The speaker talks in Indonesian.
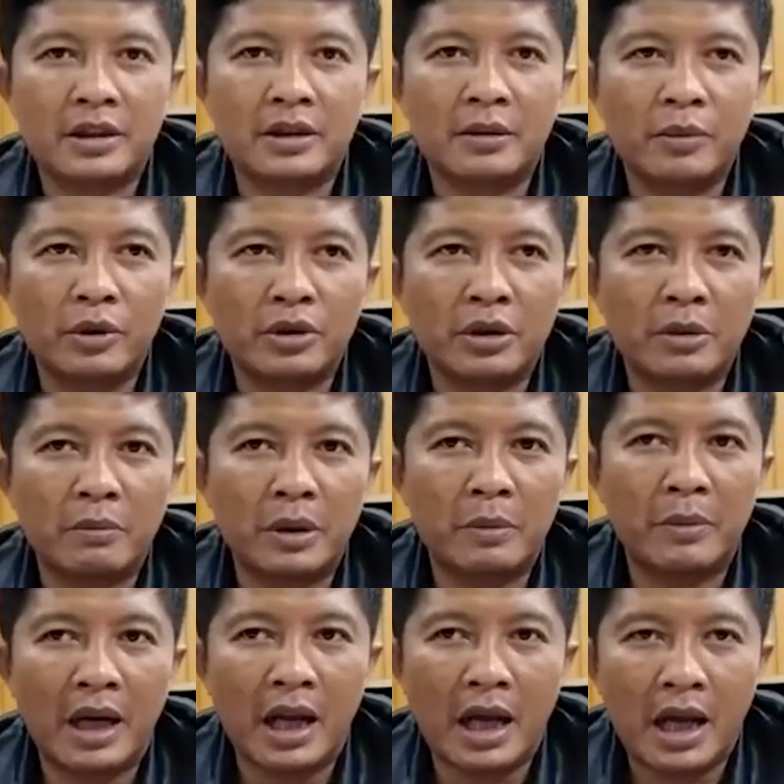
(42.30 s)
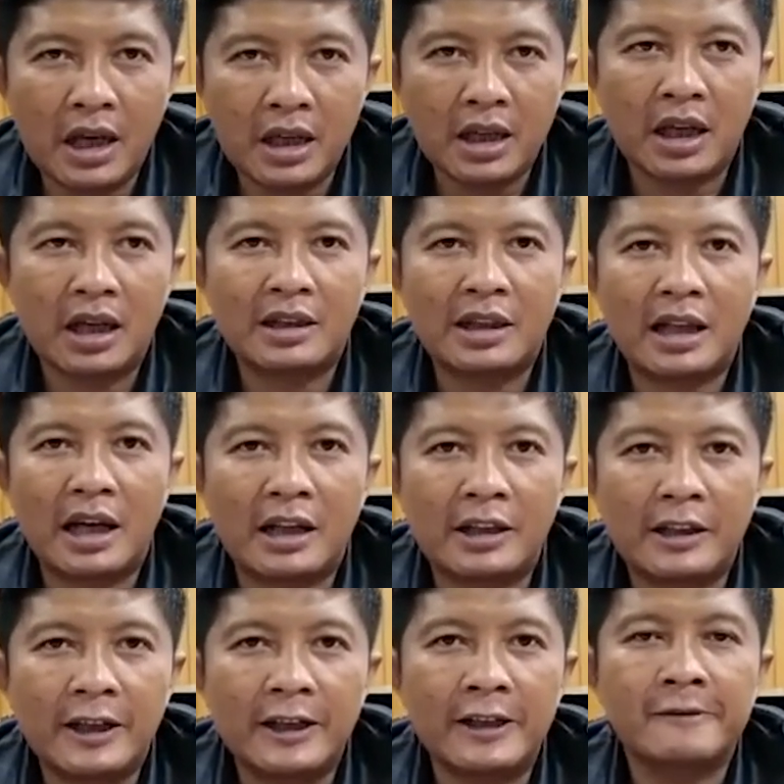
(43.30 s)
tersebut sempat menahan dengan
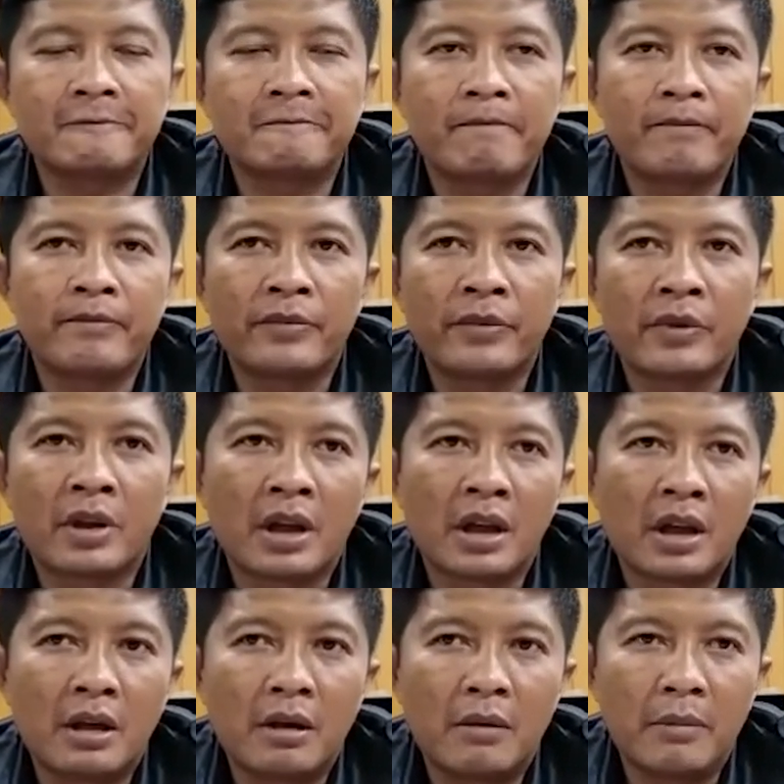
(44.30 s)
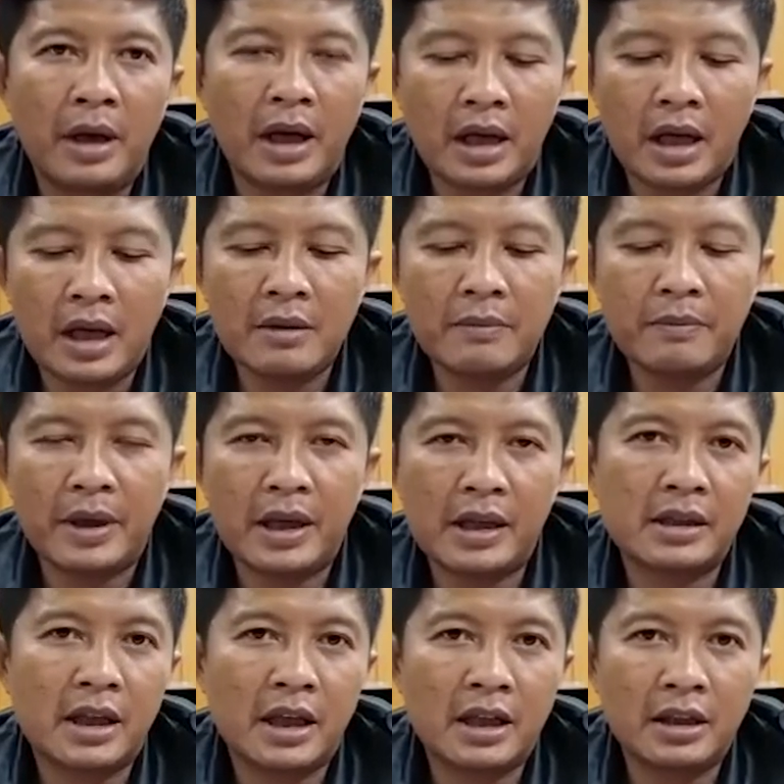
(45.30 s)
tangannya bahkan
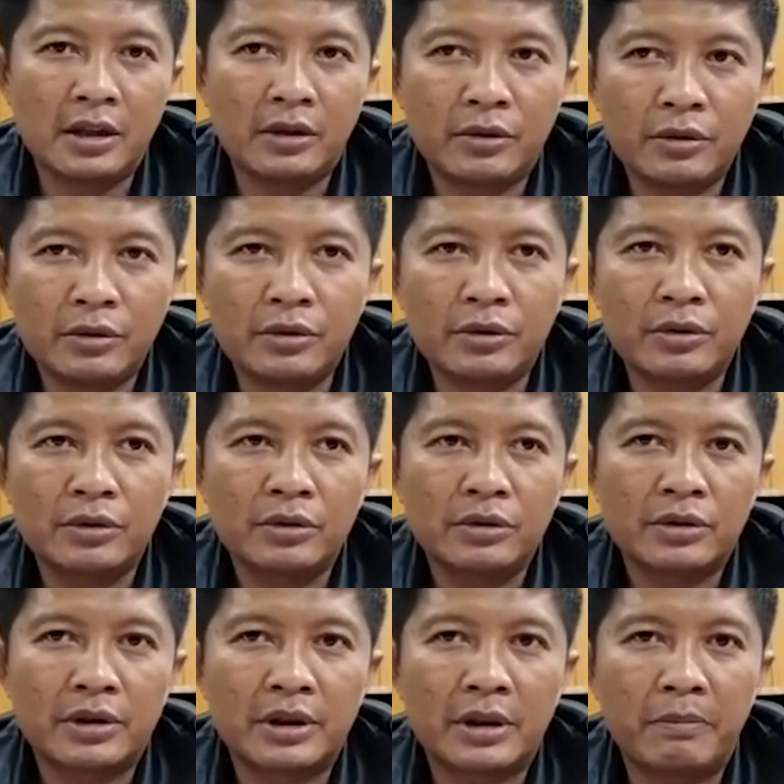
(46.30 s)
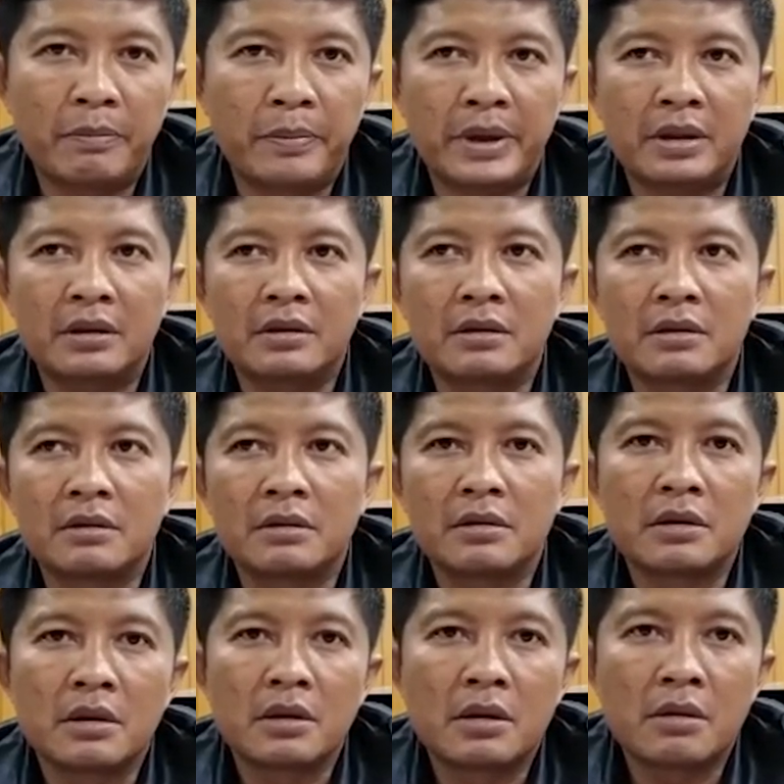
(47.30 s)
pada saat itu sempat
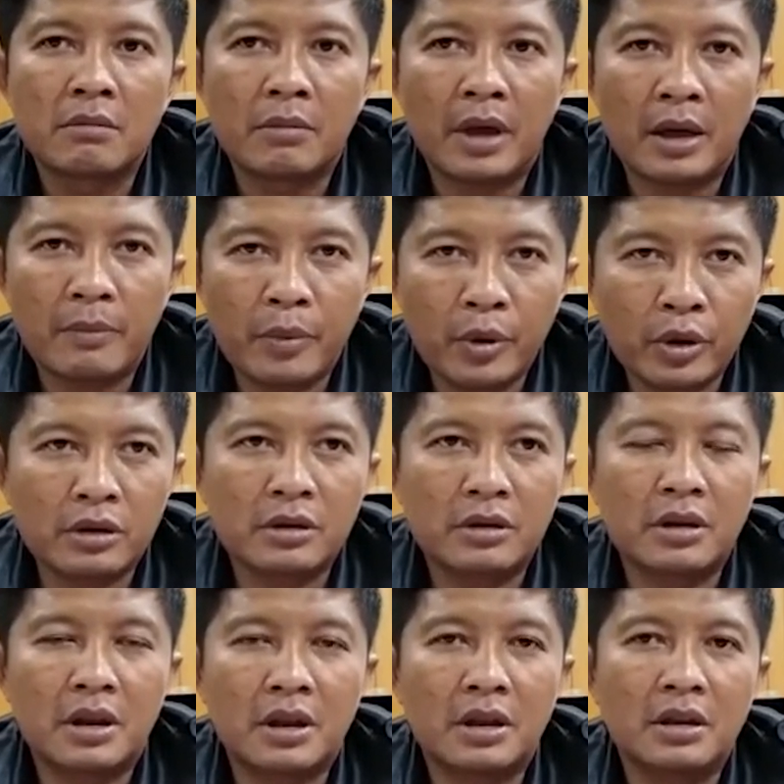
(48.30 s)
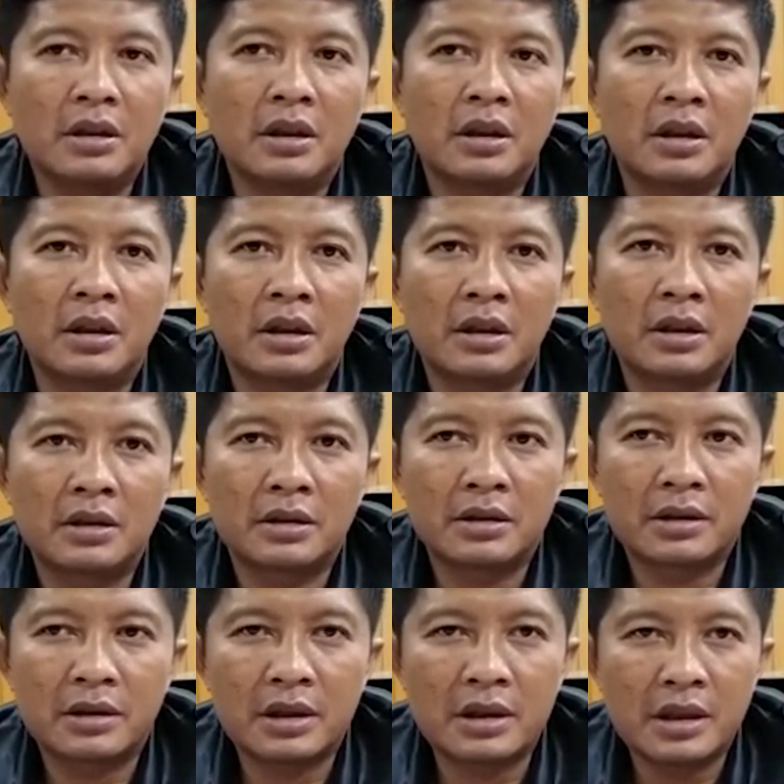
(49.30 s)
merebut e,
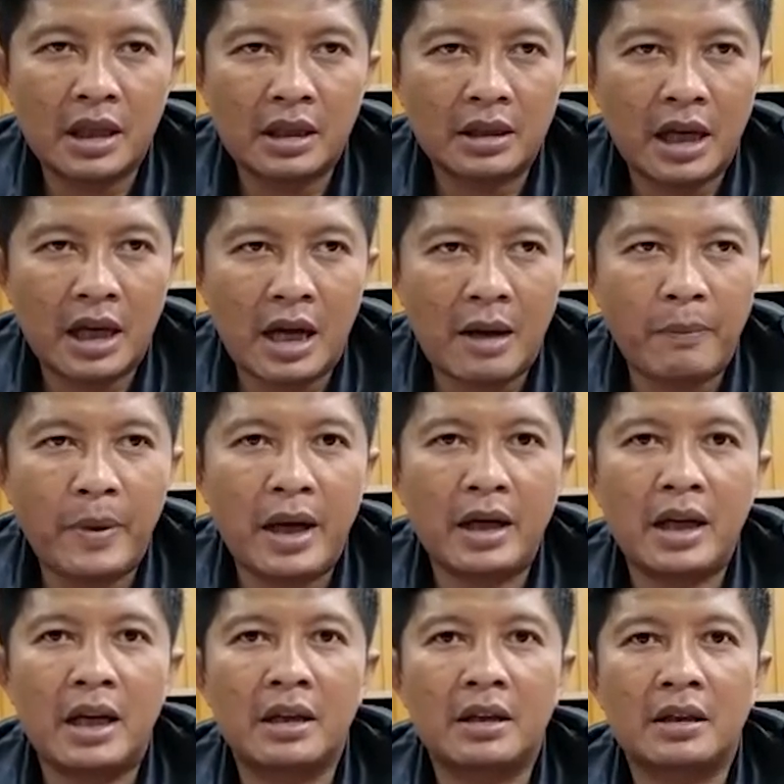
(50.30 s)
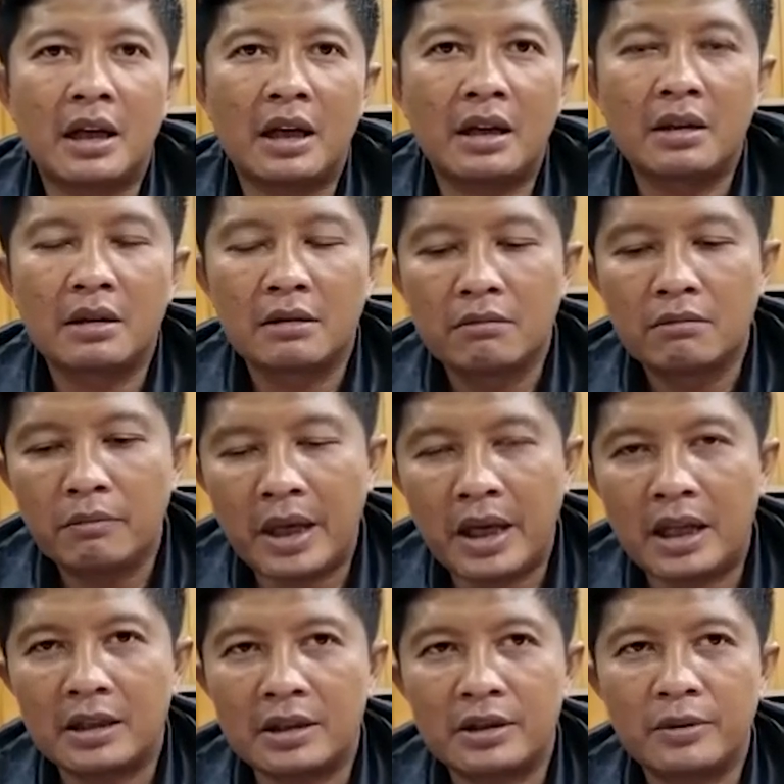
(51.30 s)
senjata kapak dan
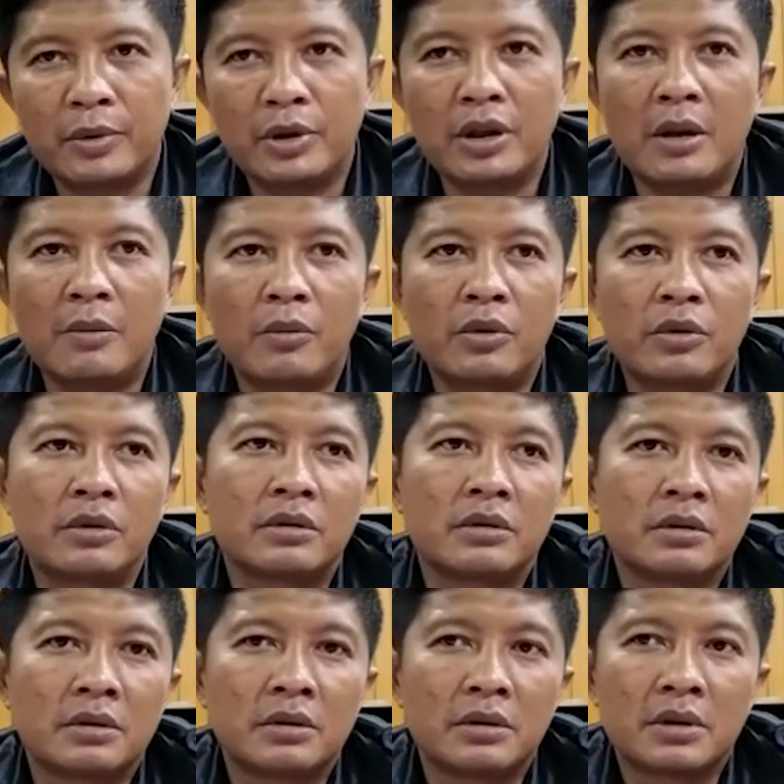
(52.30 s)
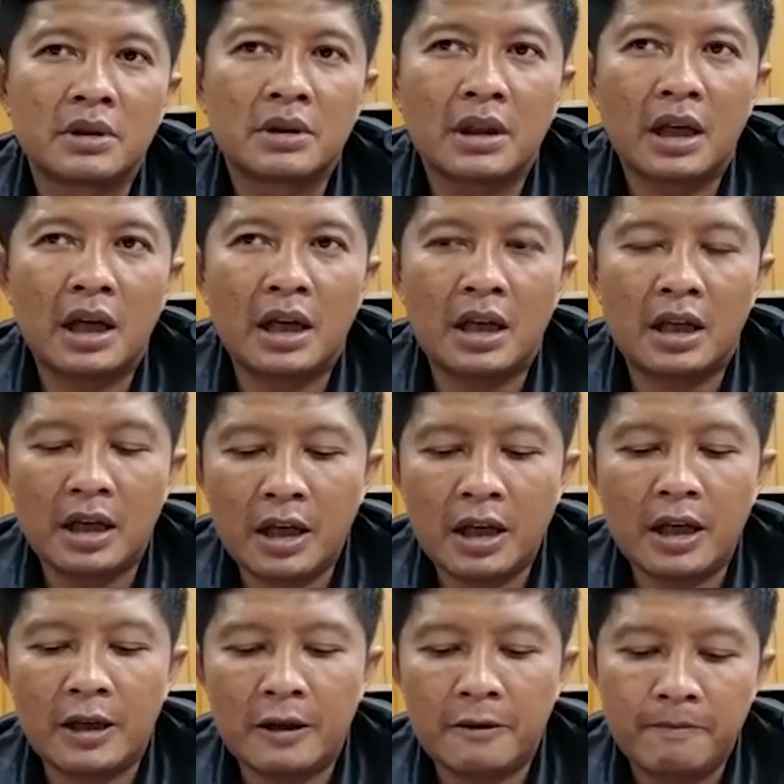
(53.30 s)
parang tersebut namun
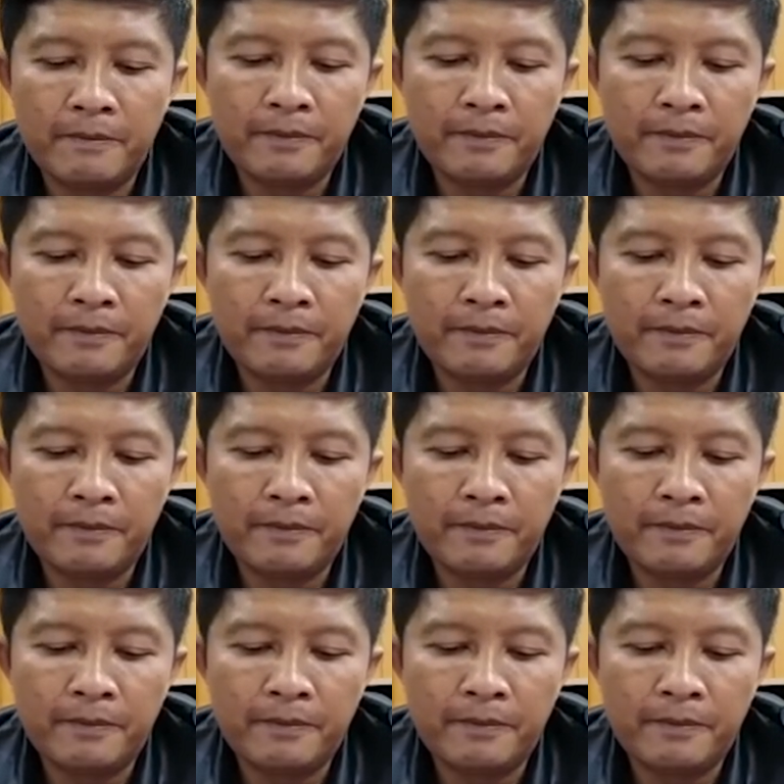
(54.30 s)
karena